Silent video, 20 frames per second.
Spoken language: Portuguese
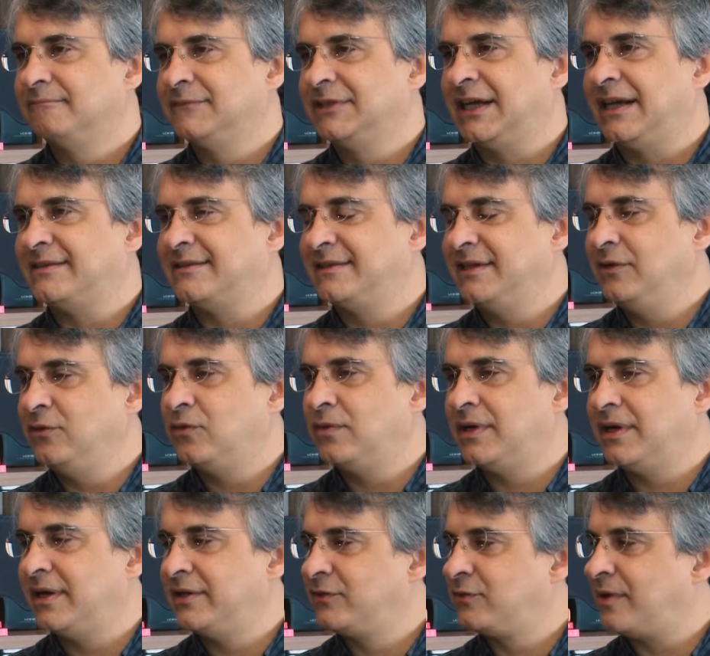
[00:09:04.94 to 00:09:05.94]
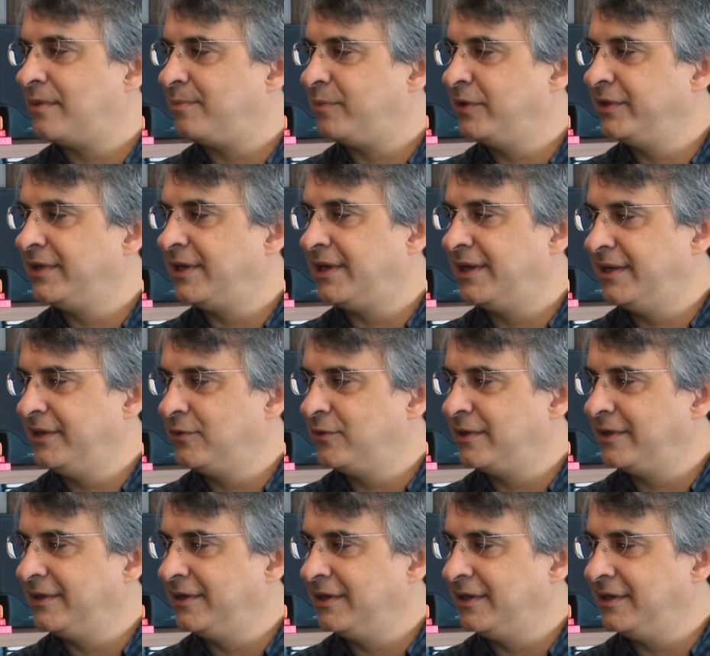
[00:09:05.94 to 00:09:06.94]
já há cinco anos o apoio da Lei
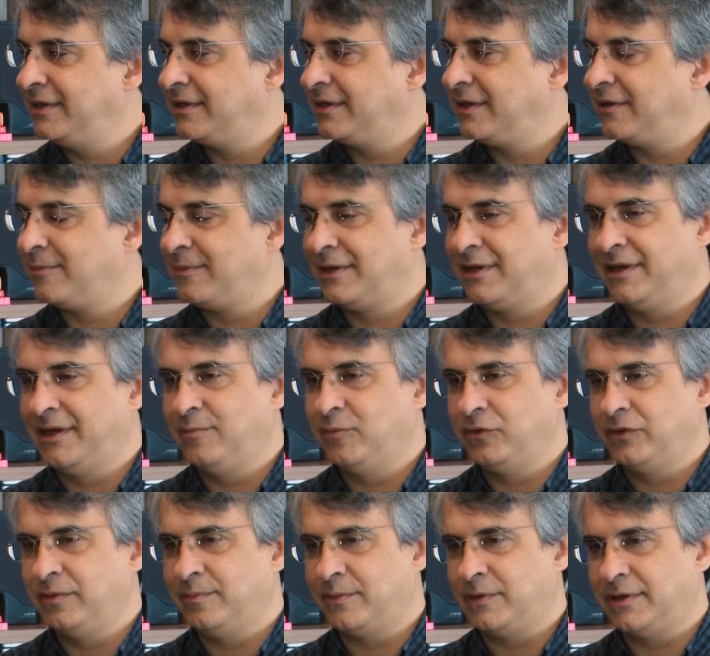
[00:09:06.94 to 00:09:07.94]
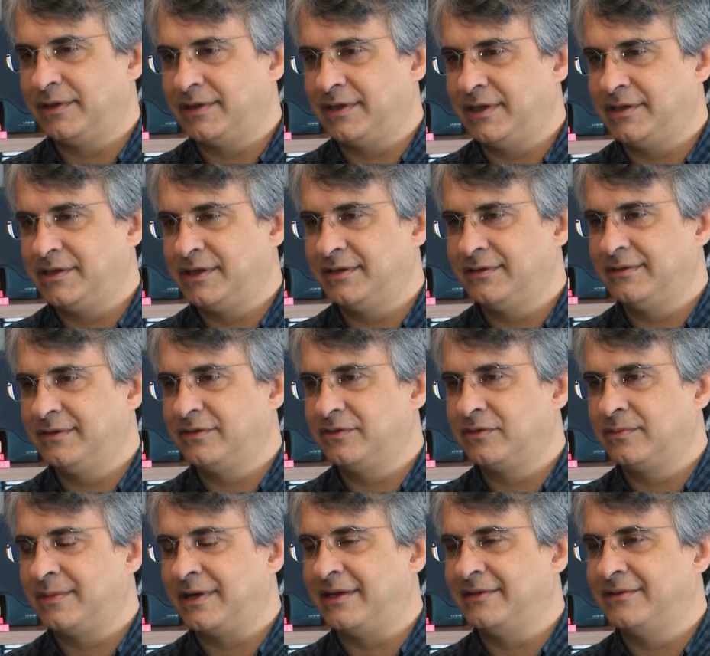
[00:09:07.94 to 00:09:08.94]
Rouanet, que é uma lei muito importante que
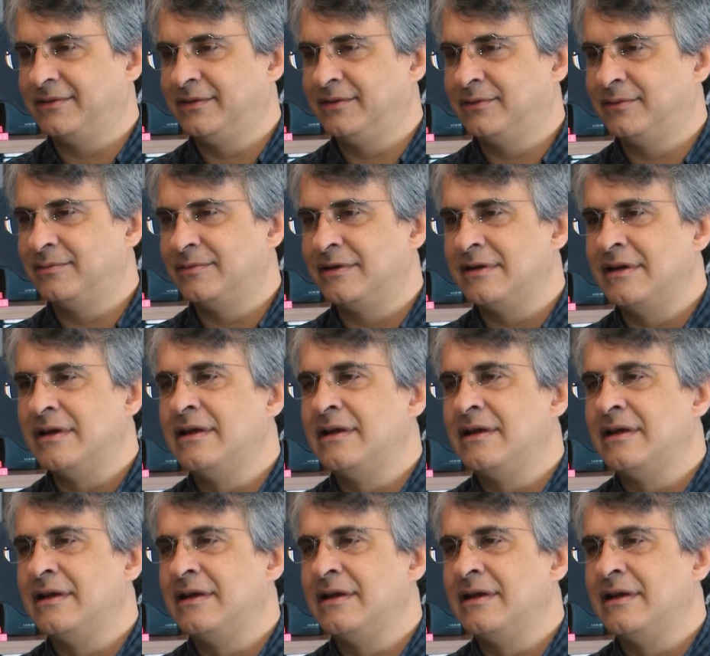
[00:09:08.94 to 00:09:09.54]
existe no Brasil,